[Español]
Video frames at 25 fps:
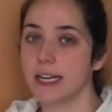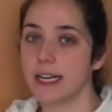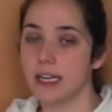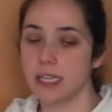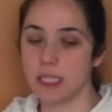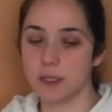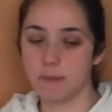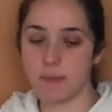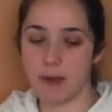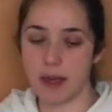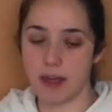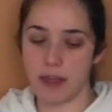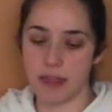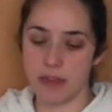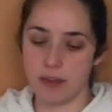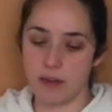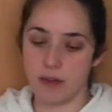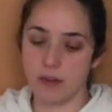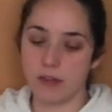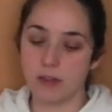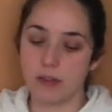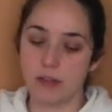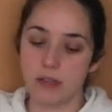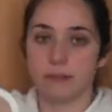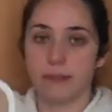el espacio,
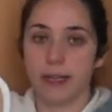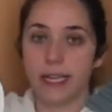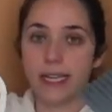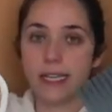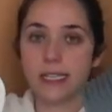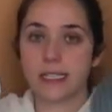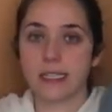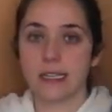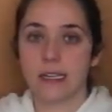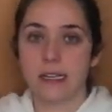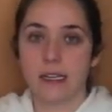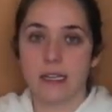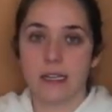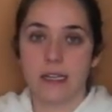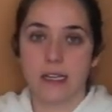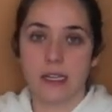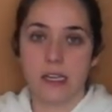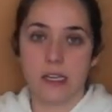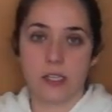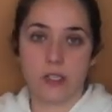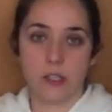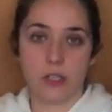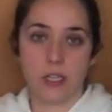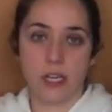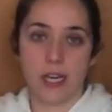¿veis?
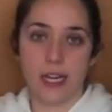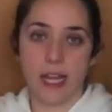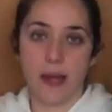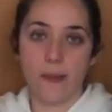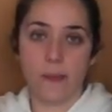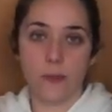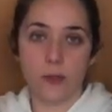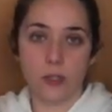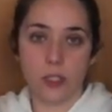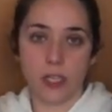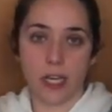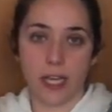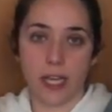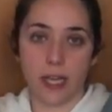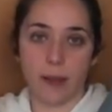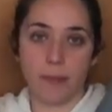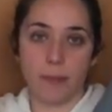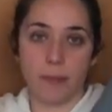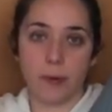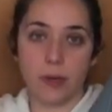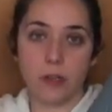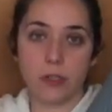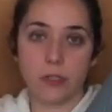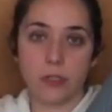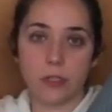Estos serían dos
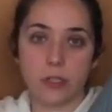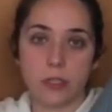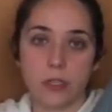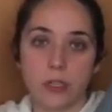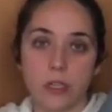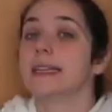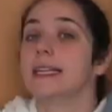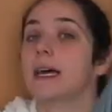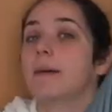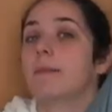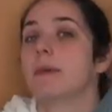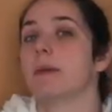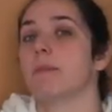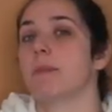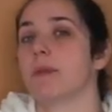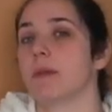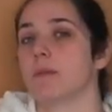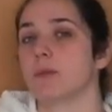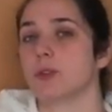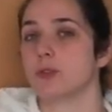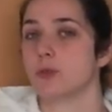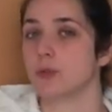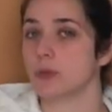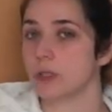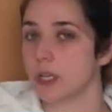ejemplos. También
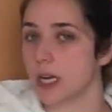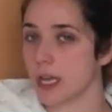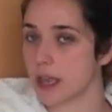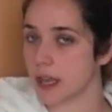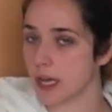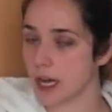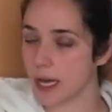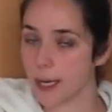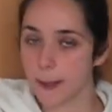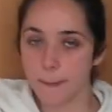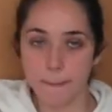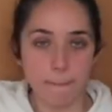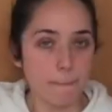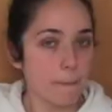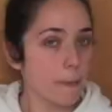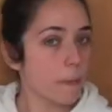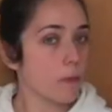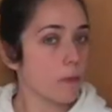podemos utilizar